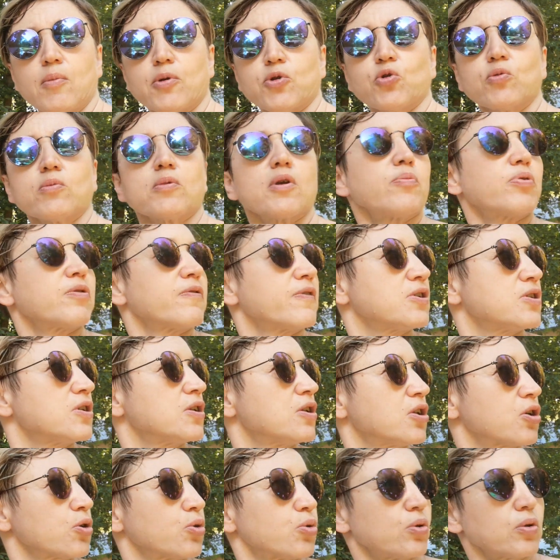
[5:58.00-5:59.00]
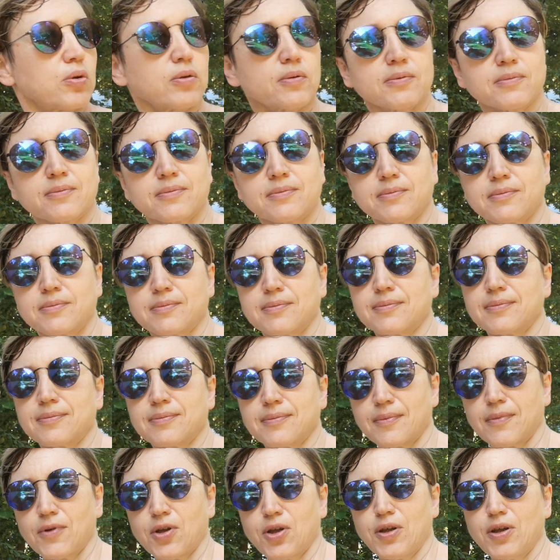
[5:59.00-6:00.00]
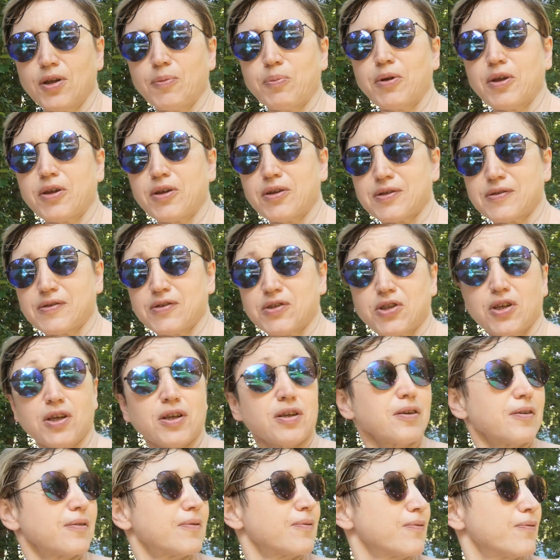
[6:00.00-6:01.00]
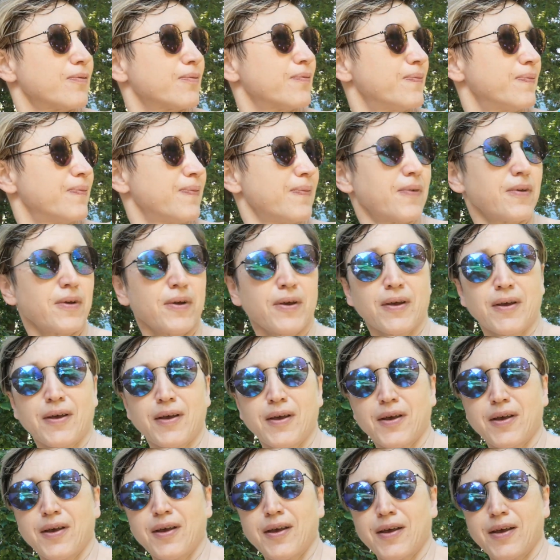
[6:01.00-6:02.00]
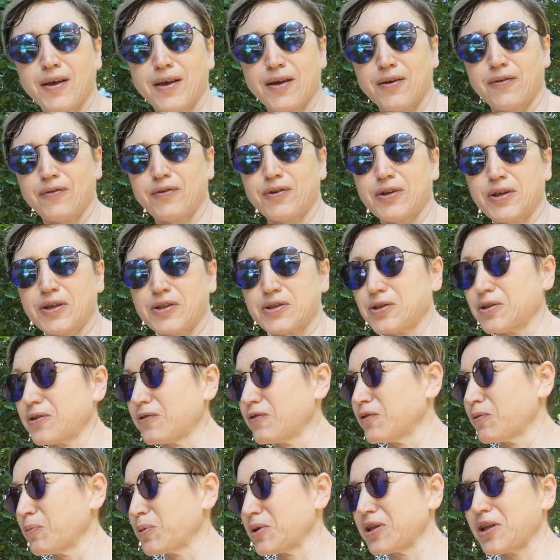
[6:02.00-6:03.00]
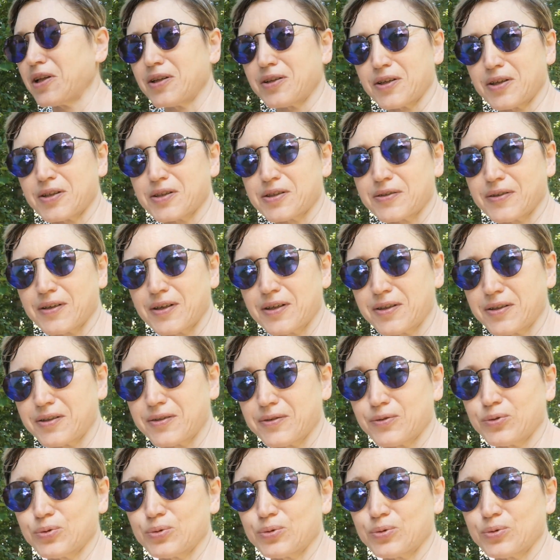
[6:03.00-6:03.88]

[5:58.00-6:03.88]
Потом меня привозили такой не петь, не свистеть. Вылазила, попадала на асфальт.